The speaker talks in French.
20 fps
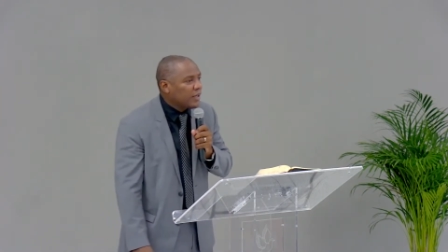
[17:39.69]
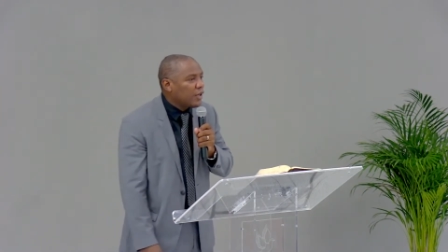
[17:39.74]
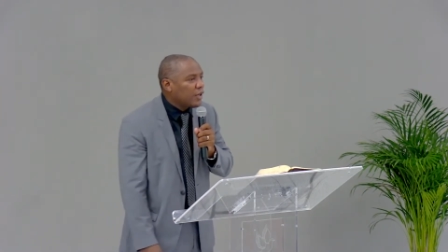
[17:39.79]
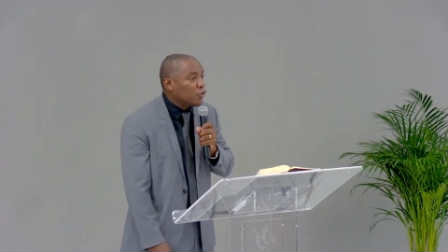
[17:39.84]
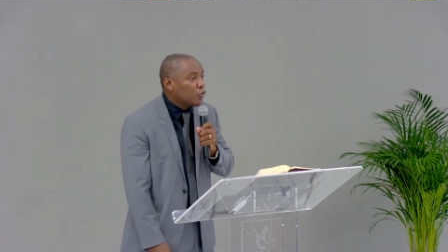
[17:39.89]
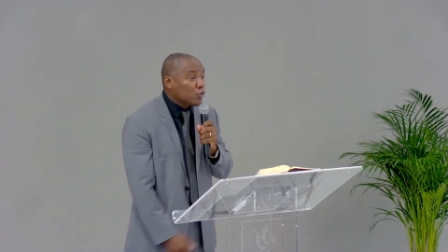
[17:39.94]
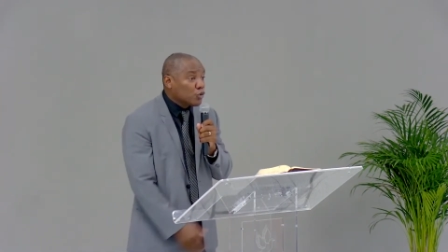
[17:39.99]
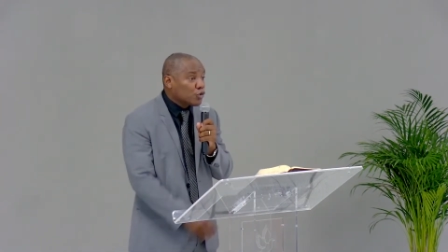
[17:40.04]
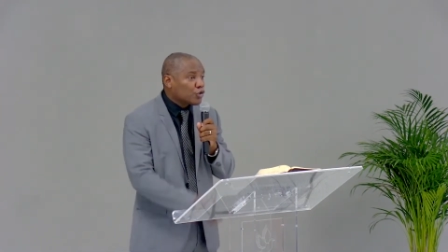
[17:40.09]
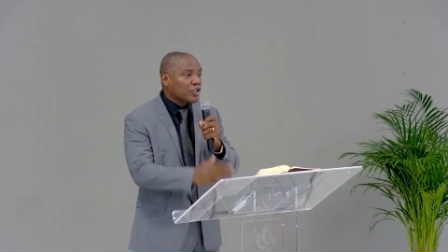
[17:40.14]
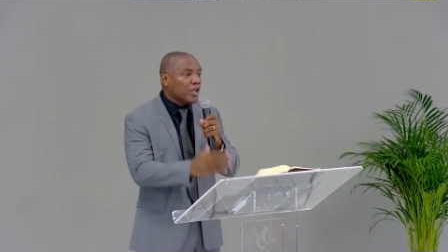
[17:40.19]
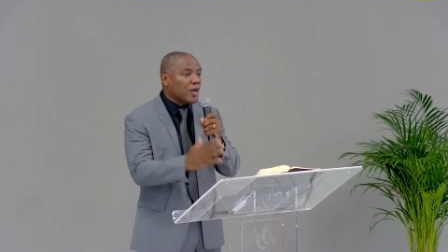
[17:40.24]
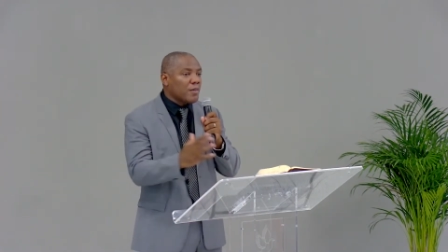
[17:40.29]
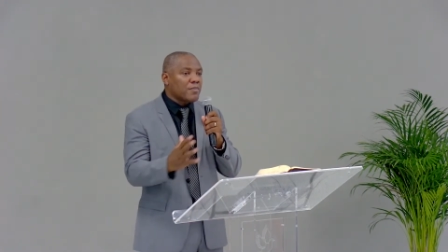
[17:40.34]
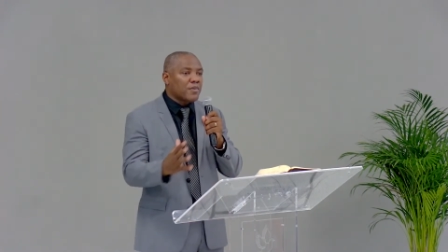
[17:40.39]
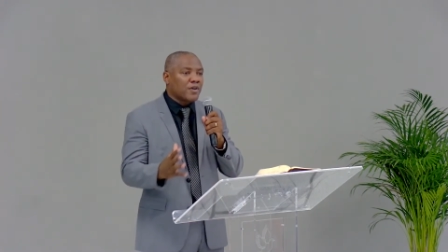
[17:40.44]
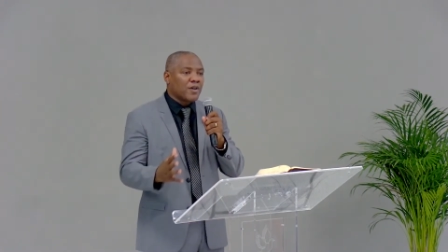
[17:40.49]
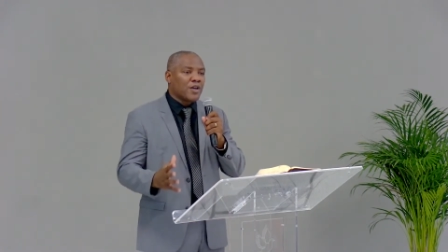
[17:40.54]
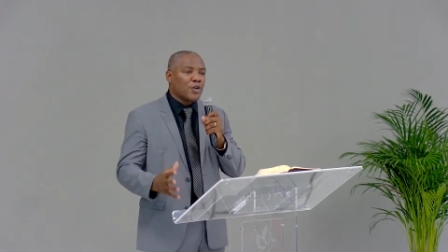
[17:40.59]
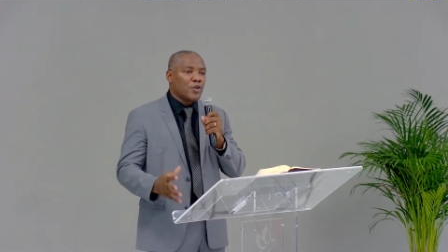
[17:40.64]
Nous sommes
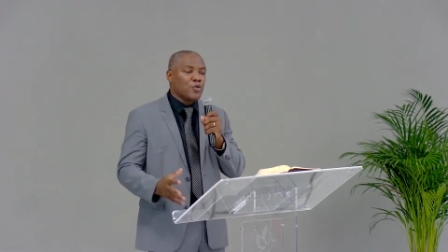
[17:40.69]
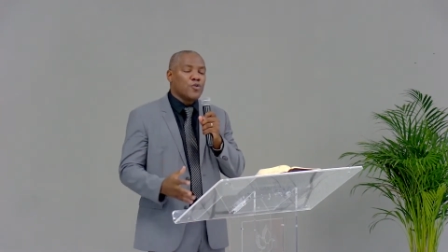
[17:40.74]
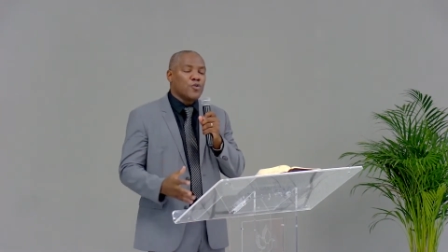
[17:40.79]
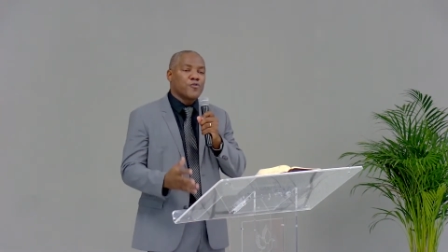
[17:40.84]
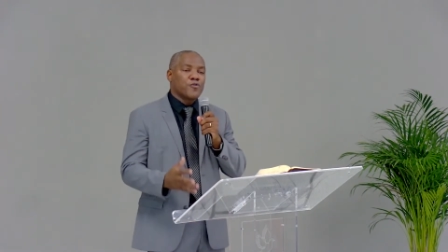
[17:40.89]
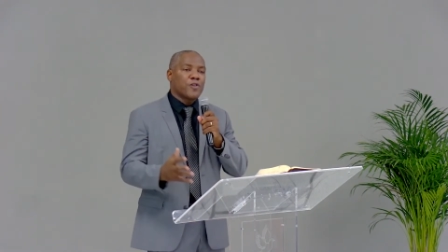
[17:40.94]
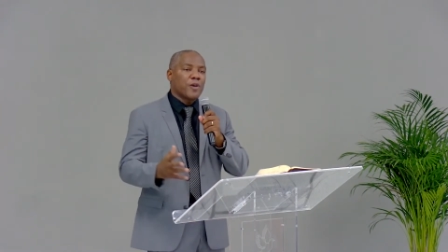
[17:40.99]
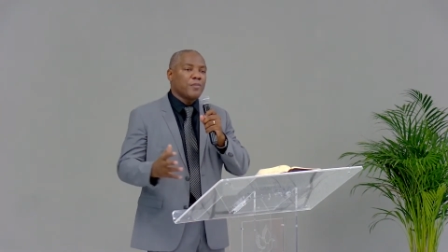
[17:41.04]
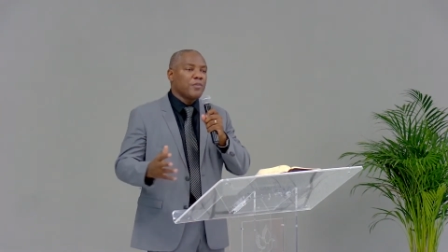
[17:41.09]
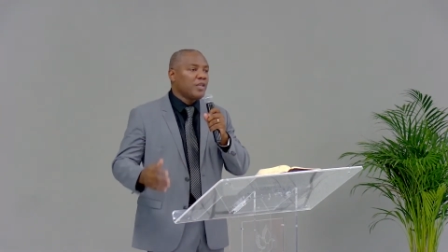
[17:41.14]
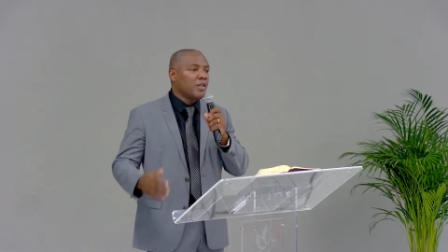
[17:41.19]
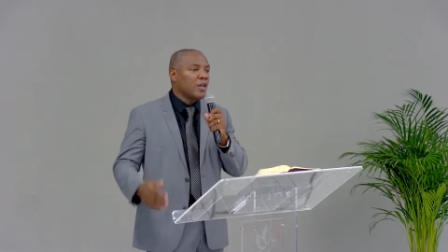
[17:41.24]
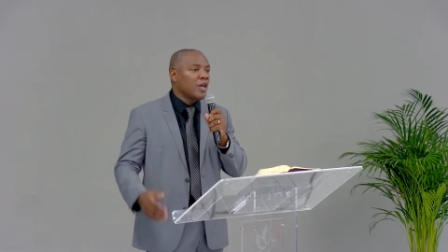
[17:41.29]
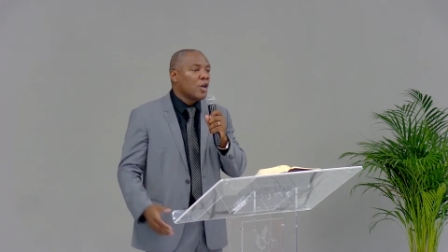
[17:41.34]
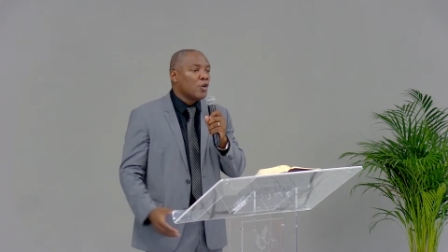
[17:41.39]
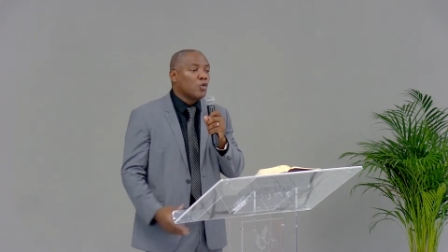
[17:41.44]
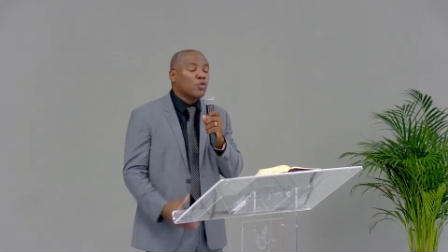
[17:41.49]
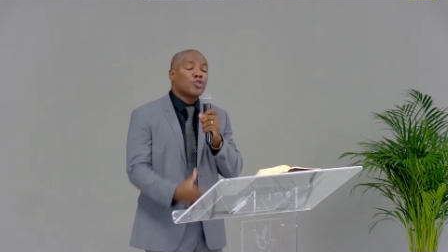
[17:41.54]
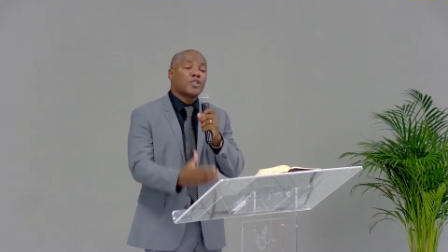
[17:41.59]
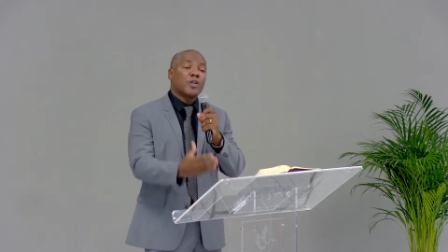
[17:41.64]
une famille,
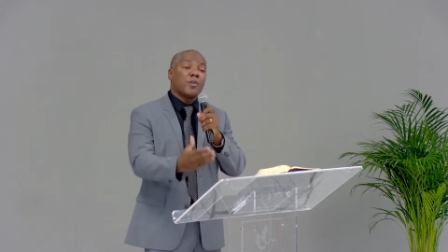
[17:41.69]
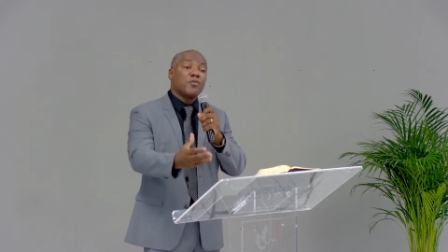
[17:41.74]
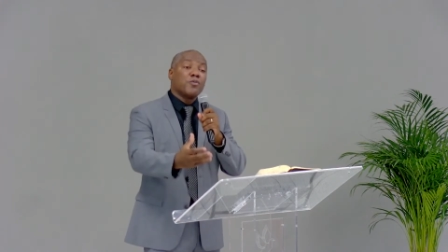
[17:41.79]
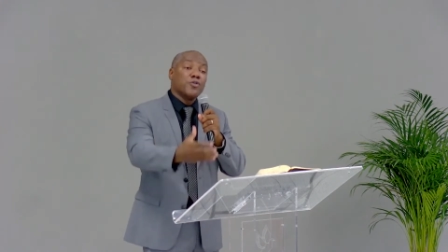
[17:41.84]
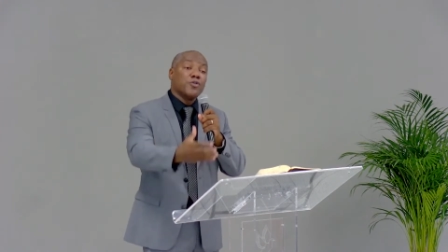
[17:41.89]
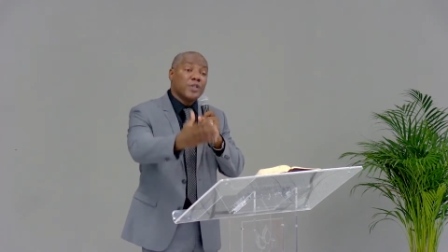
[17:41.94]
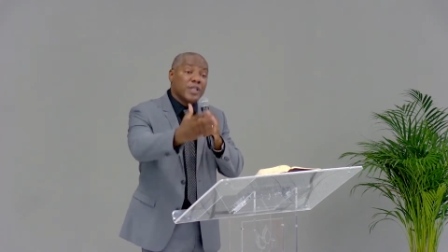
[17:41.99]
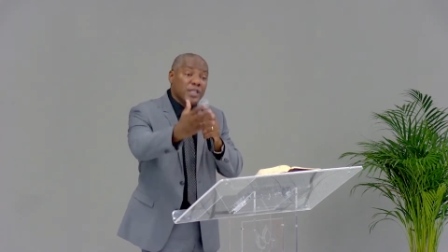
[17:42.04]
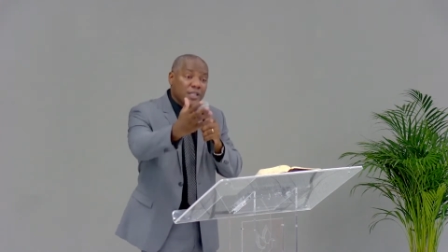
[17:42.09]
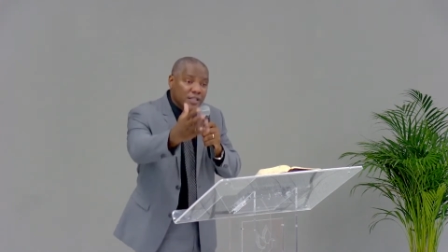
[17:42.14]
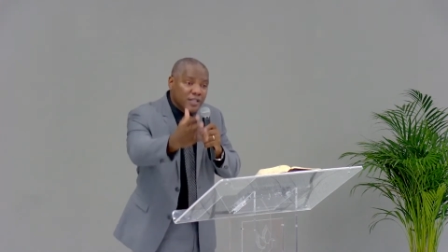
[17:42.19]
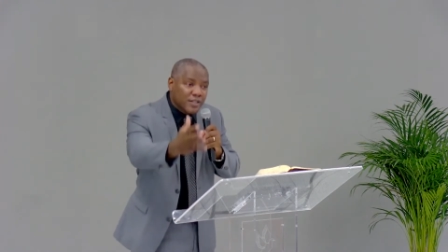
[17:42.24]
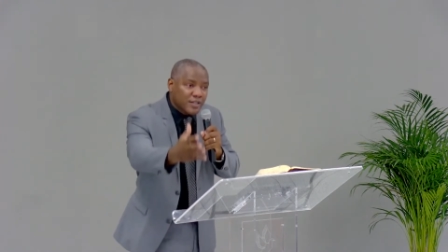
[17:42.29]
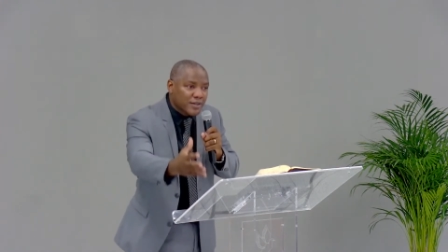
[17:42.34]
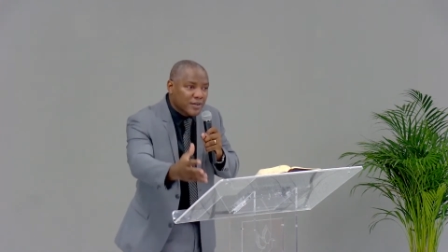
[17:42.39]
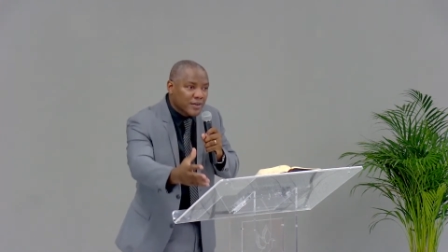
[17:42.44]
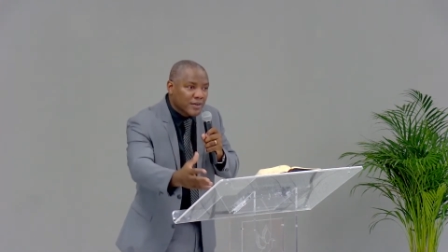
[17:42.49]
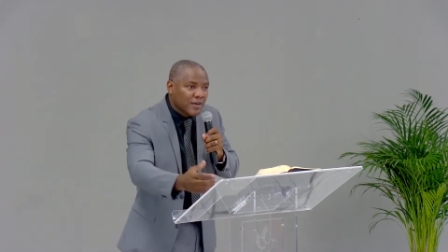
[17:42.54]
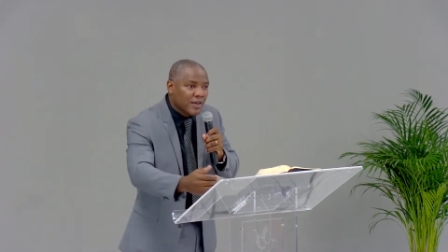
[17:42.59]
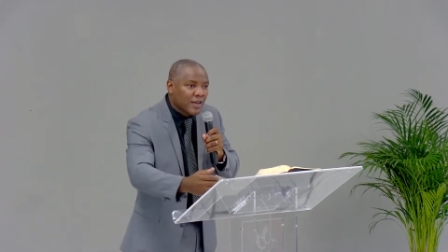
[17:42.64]
nous sommes unis